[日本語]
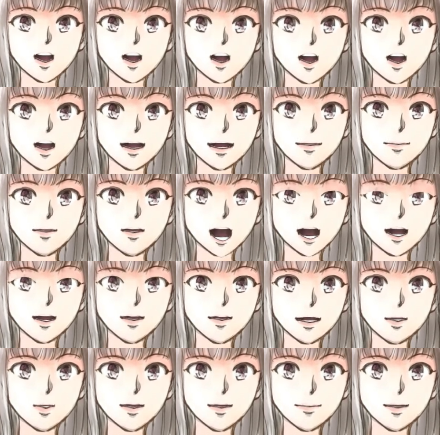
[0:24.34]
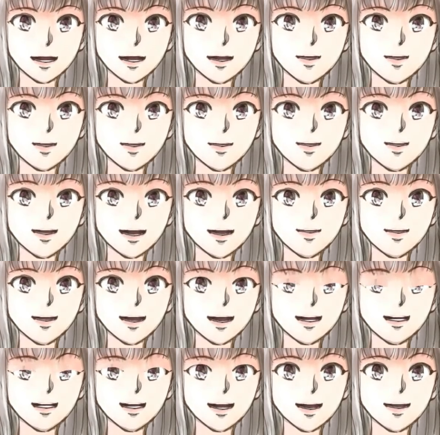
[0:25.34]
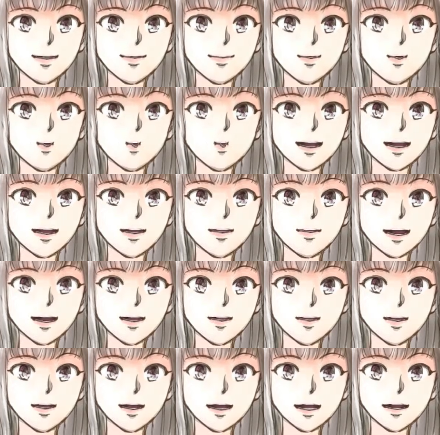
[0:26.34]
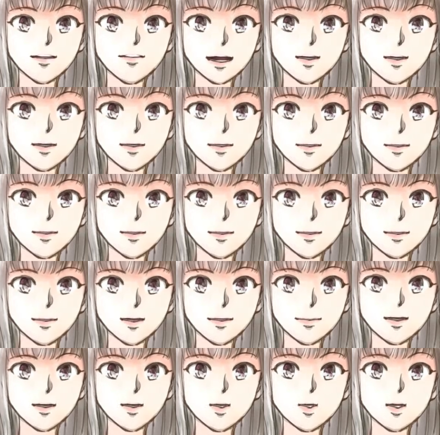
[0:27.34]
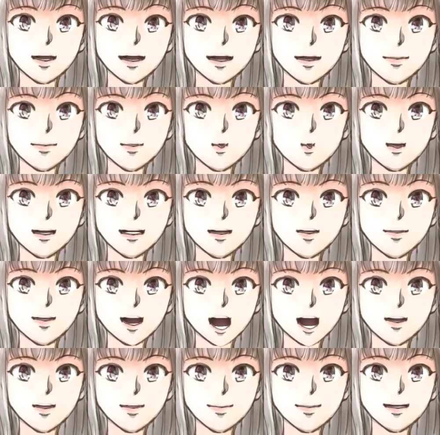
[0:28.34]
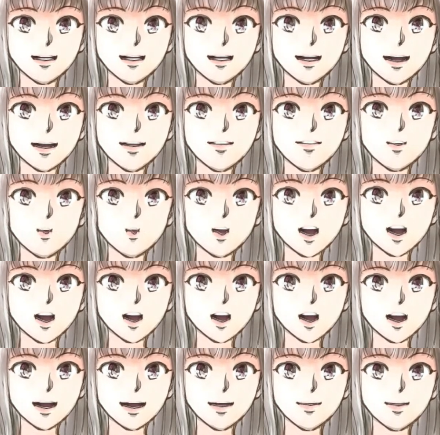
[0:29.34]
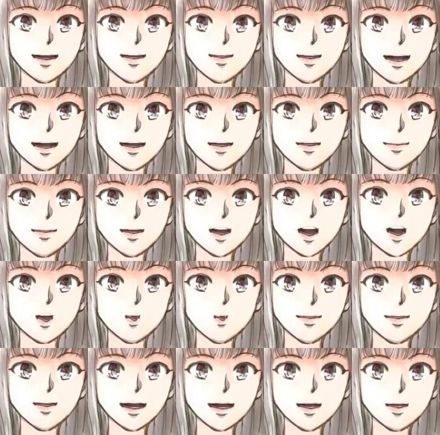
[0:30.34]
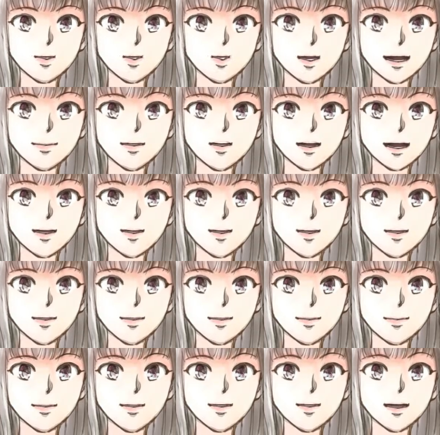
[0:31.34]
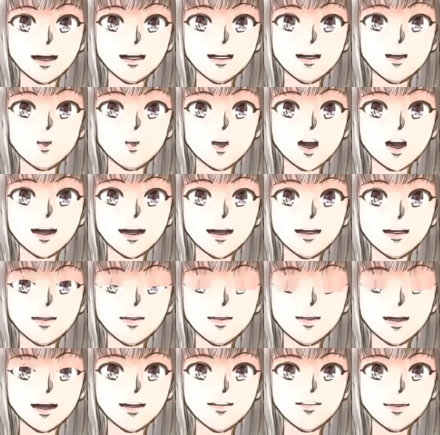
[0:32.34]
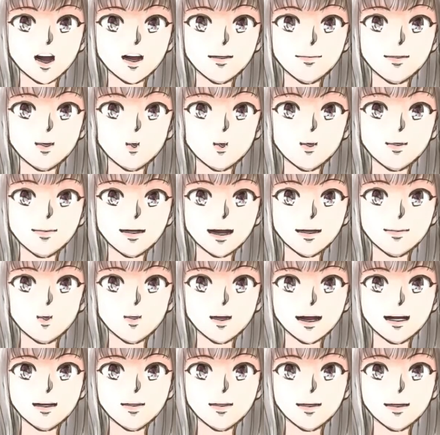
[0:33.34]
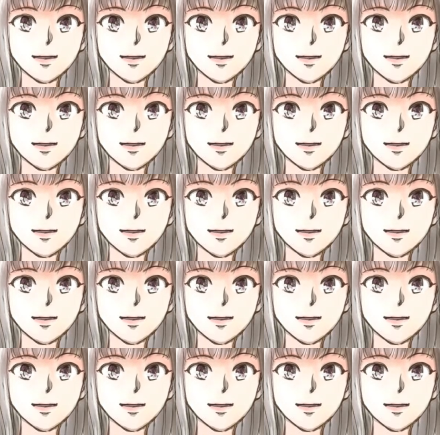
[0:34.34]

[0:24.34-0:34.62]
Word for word: 投稿は5回に先制し、7回にはリードを2点に広げましたが、終盤に追いつかれ、延長10回に決勝のスクイズを決められました。